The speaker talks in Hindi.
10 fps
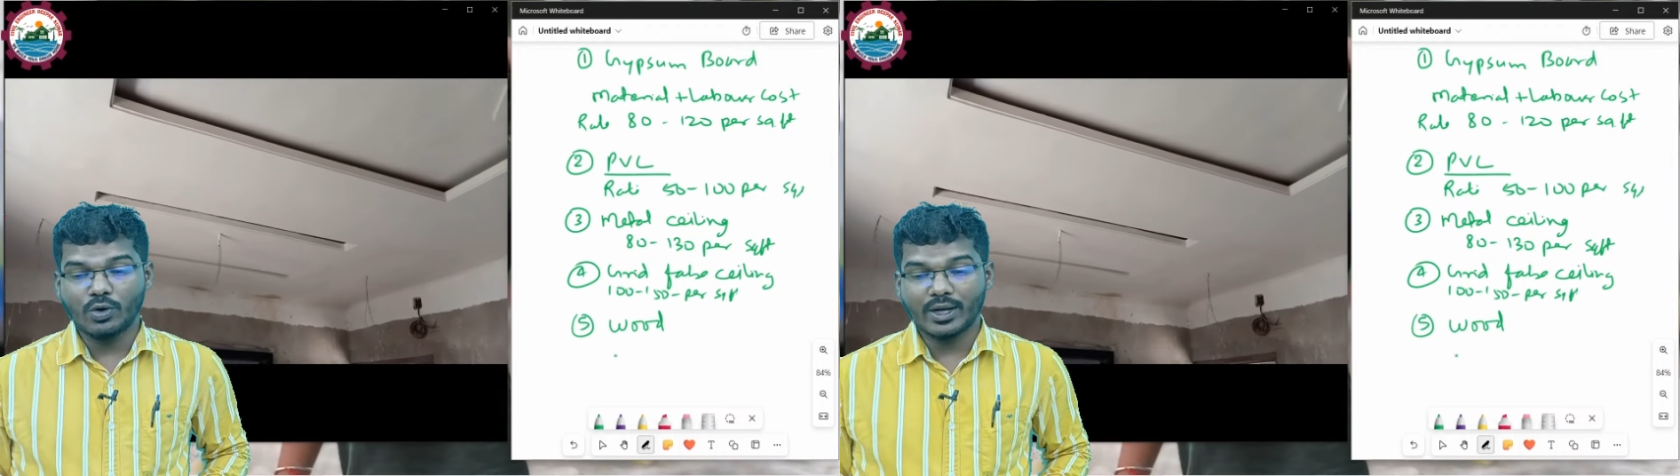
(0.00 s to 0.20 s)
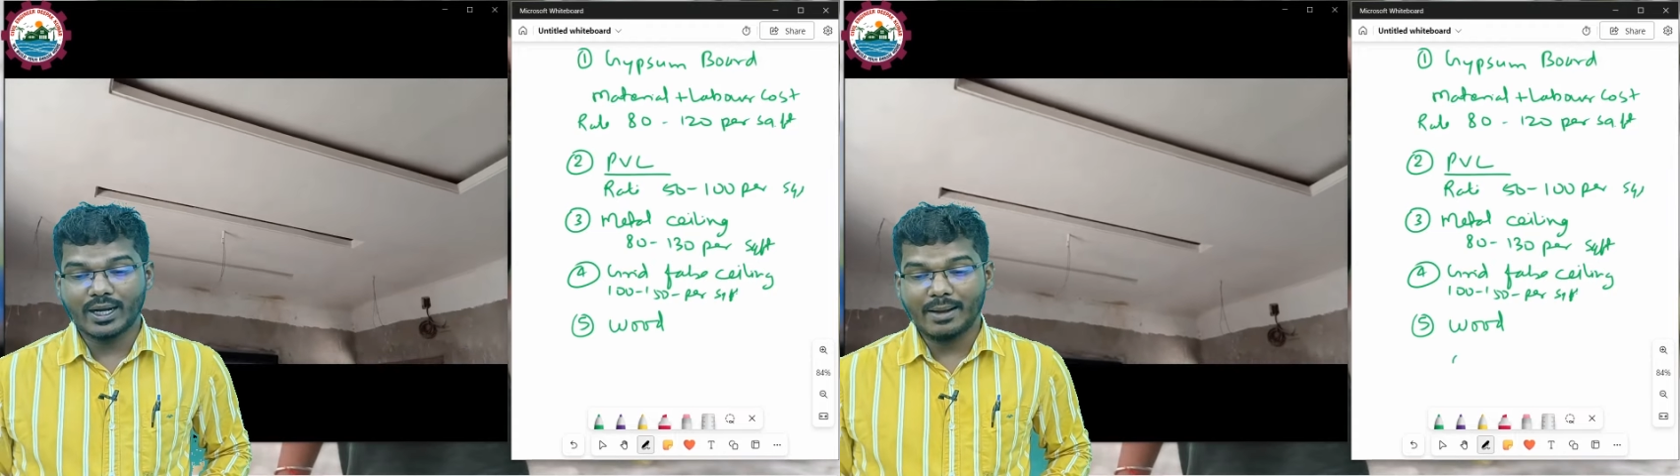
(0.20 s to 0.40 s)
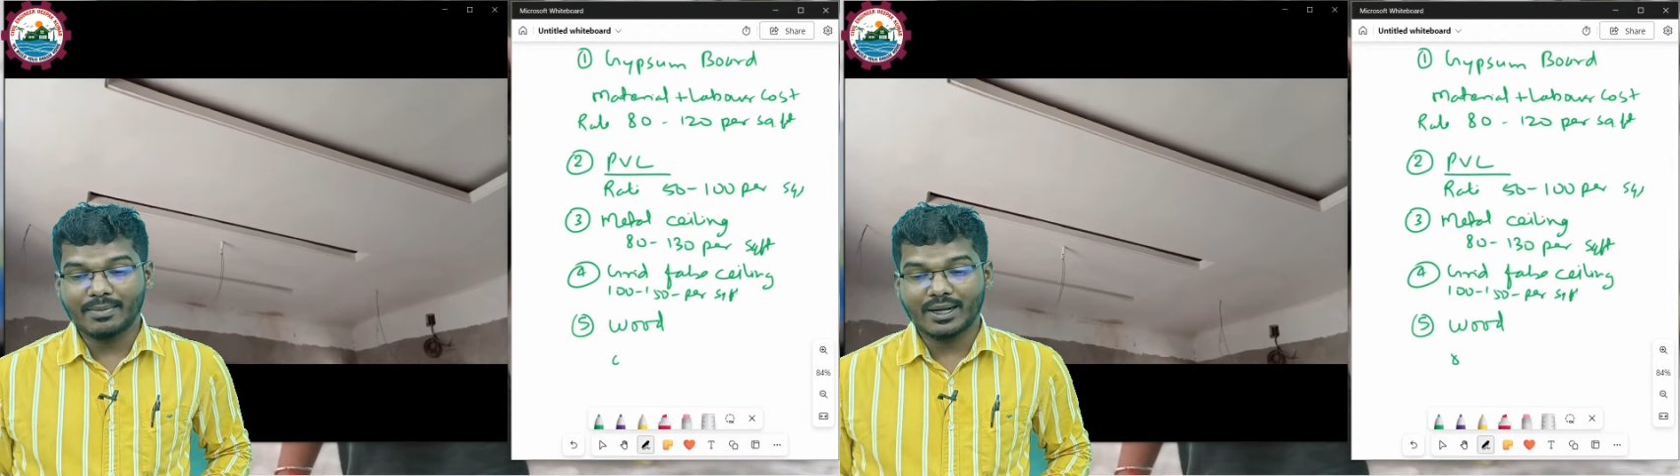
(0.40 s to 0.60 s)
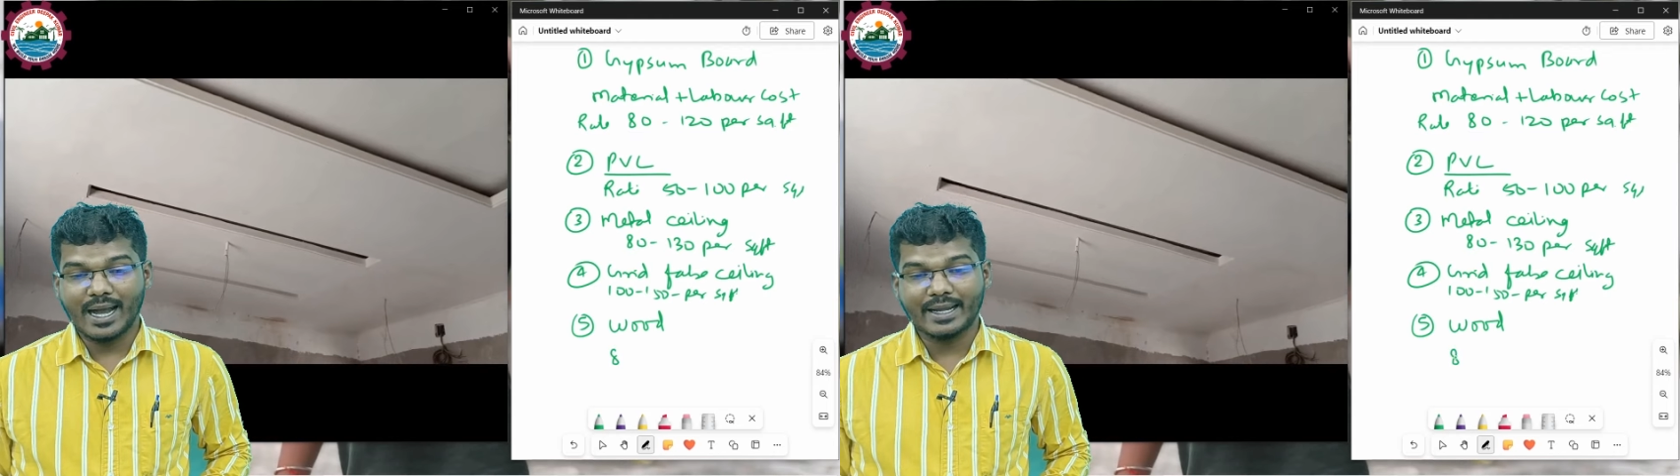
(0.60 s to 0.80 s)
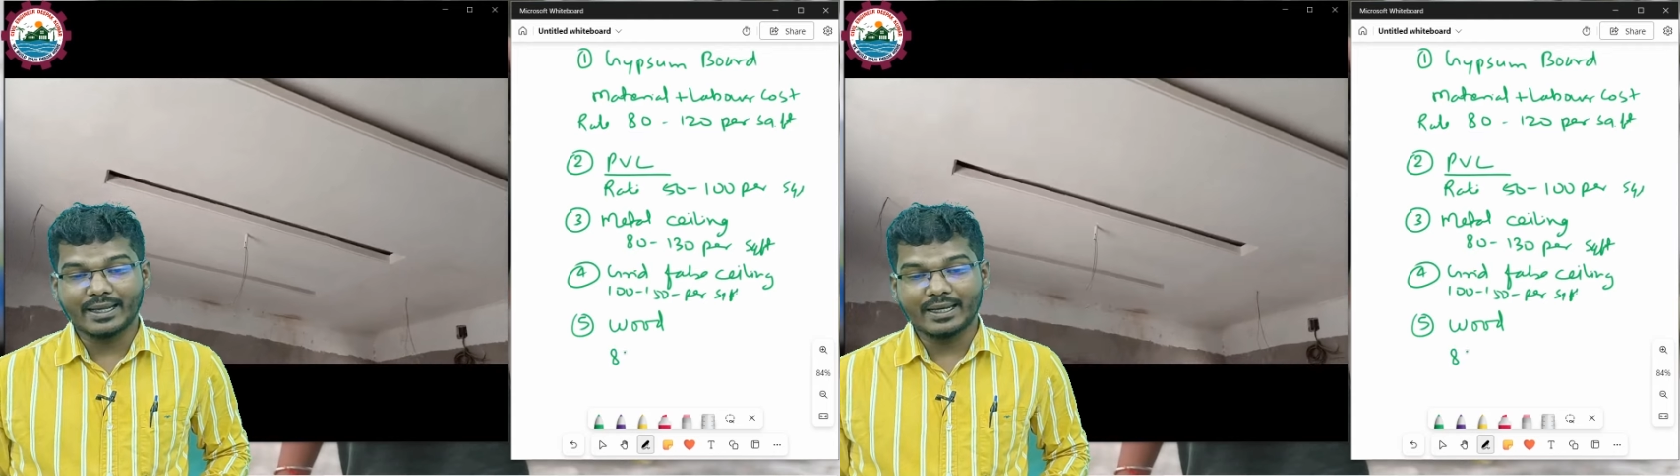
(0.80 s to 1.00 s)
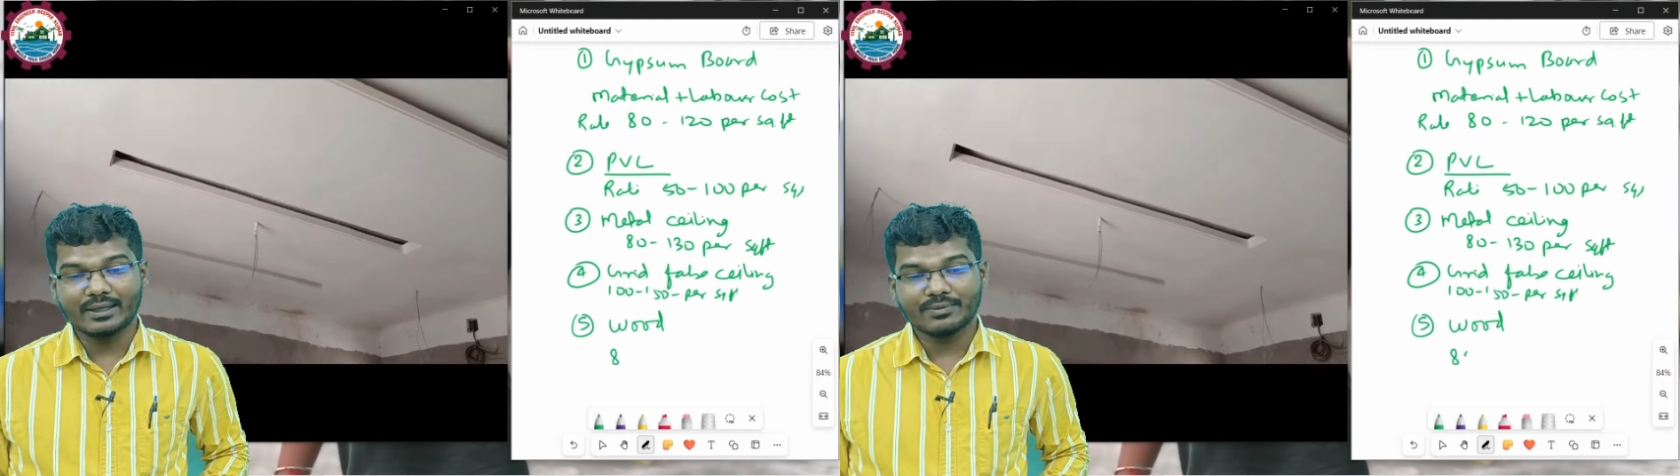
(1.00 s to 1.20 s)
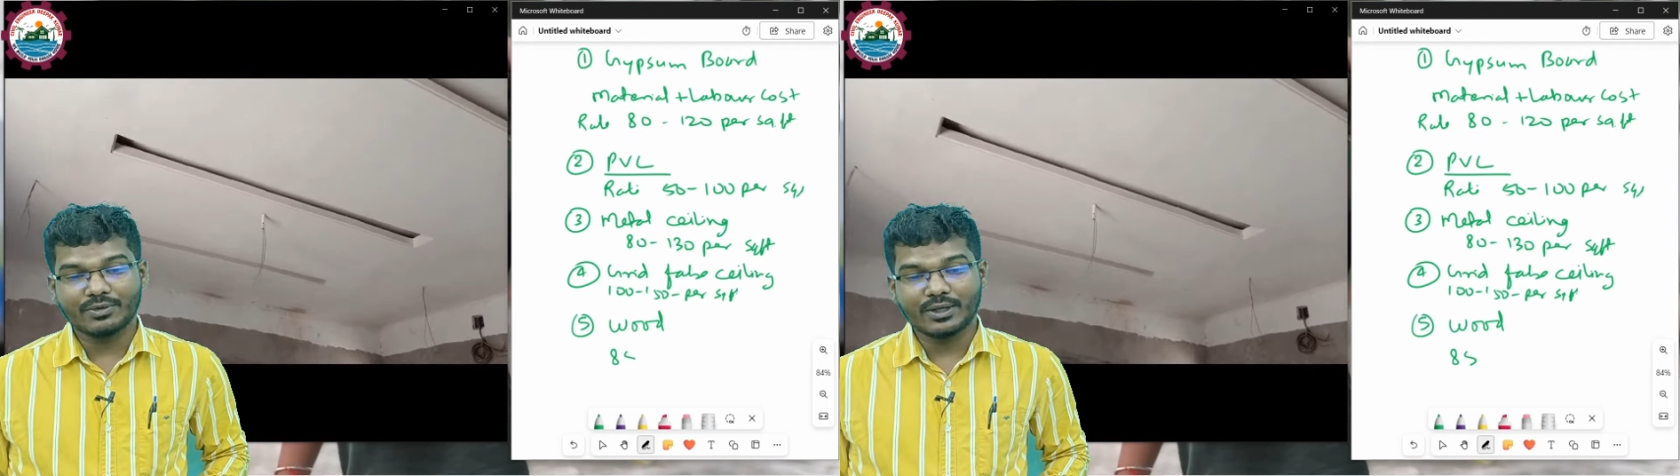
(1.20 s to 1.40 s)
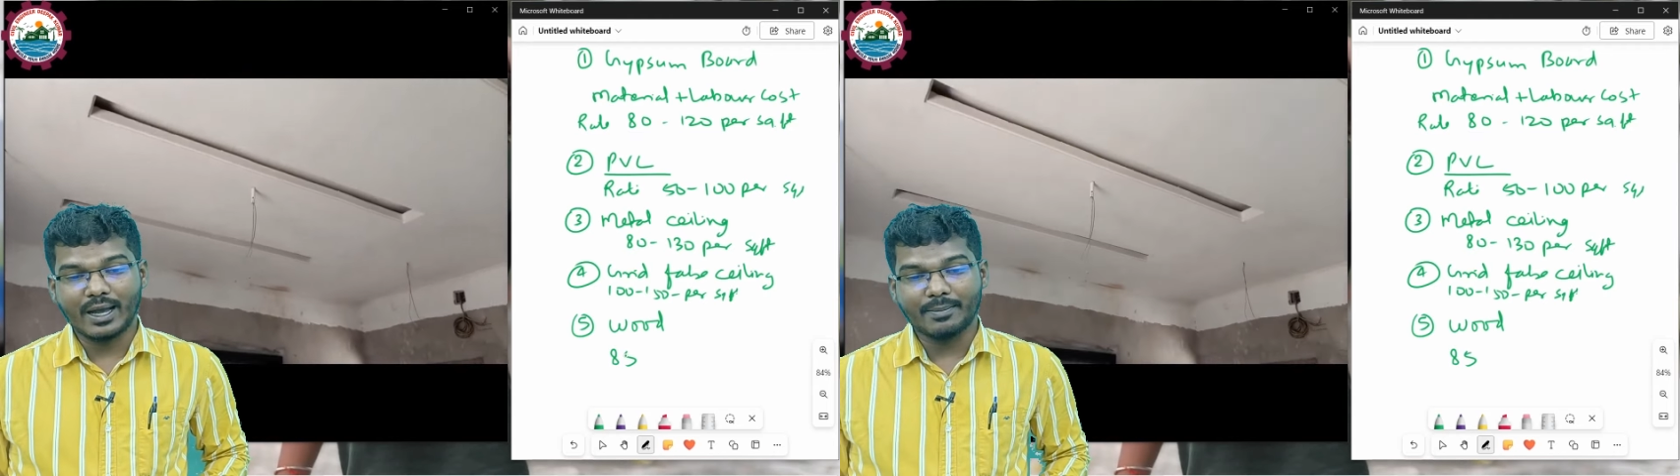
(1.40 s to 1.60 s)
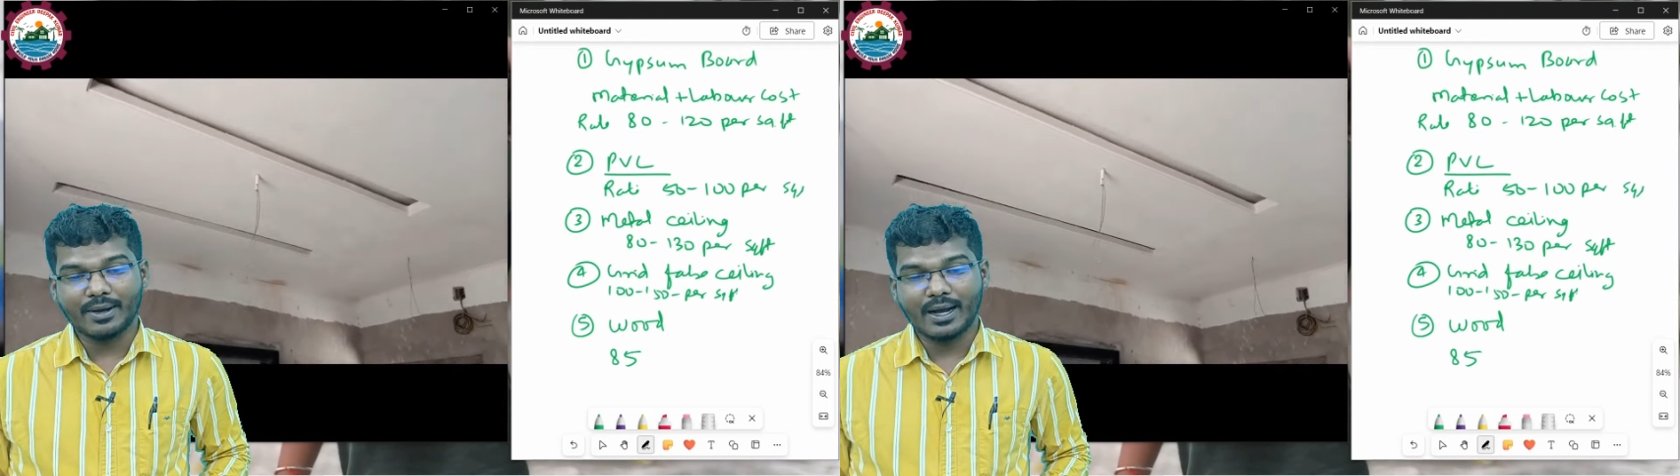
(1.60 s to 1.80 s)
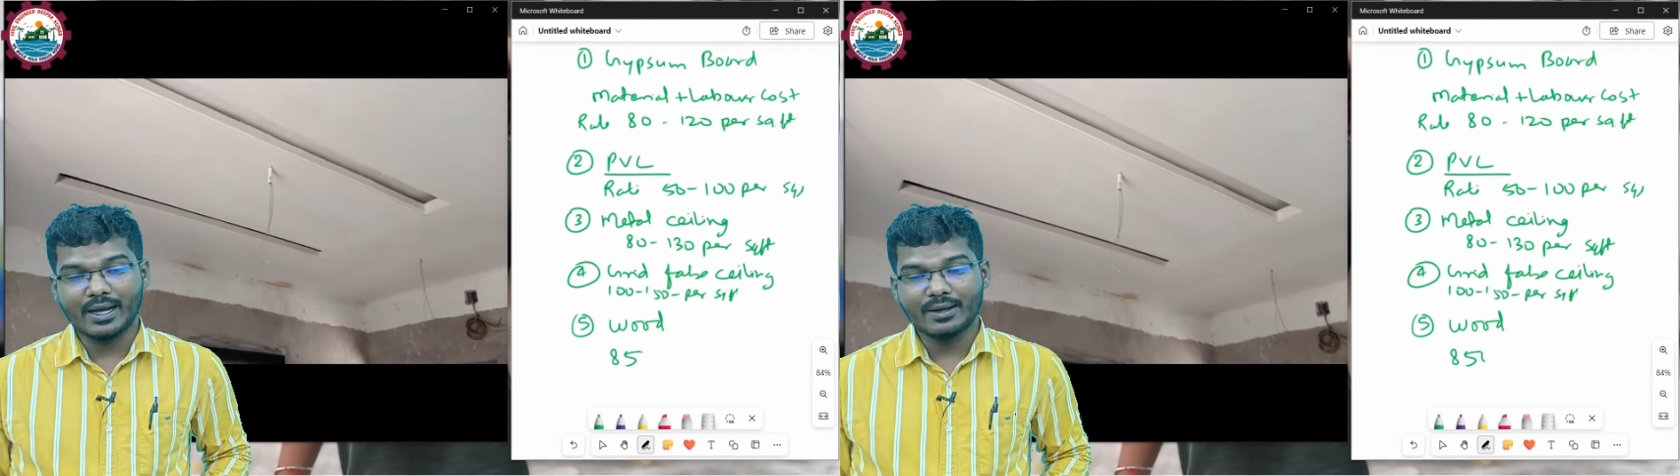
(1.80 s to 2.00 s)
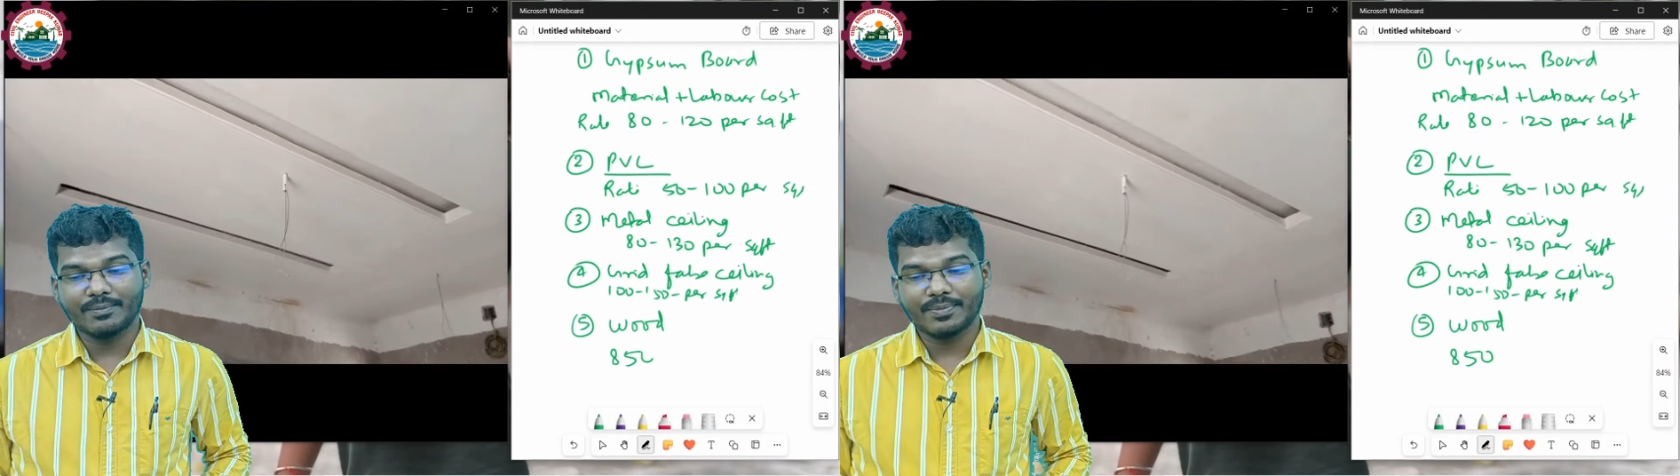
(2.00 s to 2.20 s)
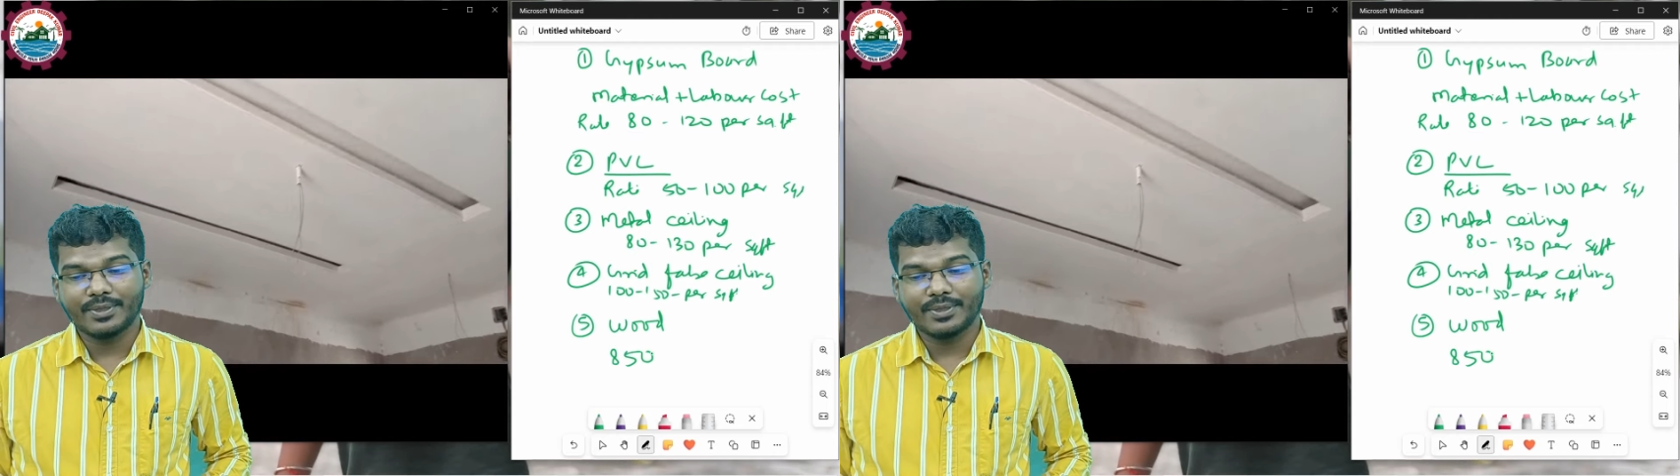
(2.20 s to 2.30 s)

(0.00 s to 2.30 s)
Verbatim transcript: उड अगर आप लगाएंगे तो ये आपका है